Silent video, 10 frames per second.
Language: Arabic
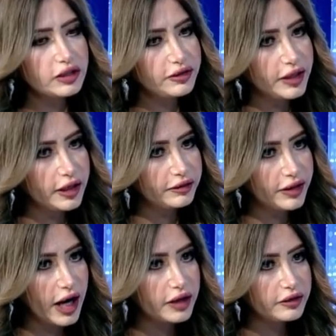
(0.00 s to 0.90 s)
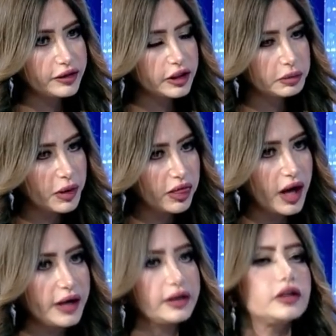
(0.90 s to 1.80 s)
في في لايف كنت
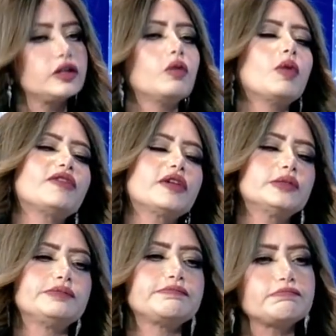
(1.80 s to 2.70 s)
متضايق حكيت عن وايد ناس ترى